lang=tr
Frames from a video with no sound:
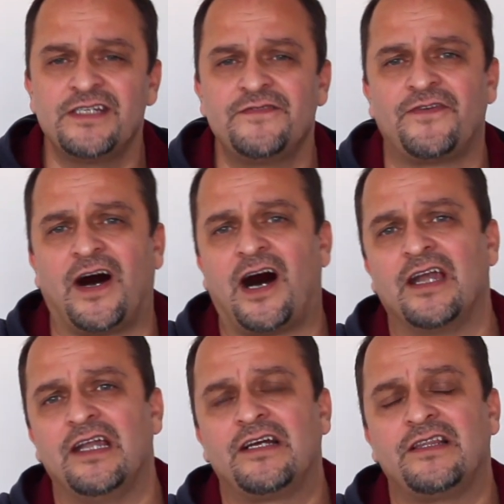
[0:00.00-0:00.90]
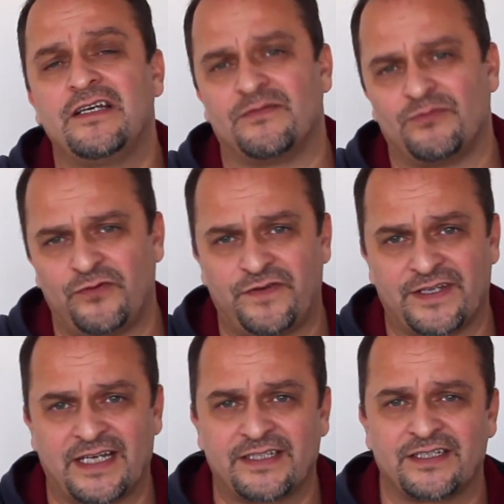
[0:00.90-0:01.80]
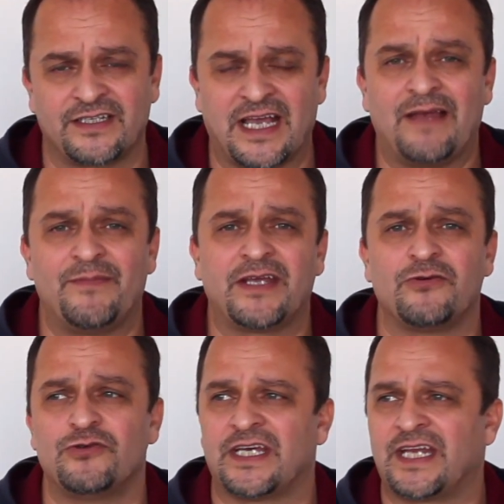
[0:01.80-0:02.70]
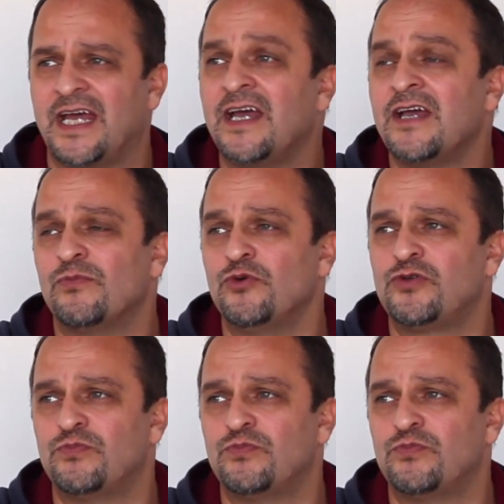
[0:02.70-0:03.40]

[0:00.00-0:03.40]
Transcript: sınıf ağırlıklı müfredat gelmek üzere bu,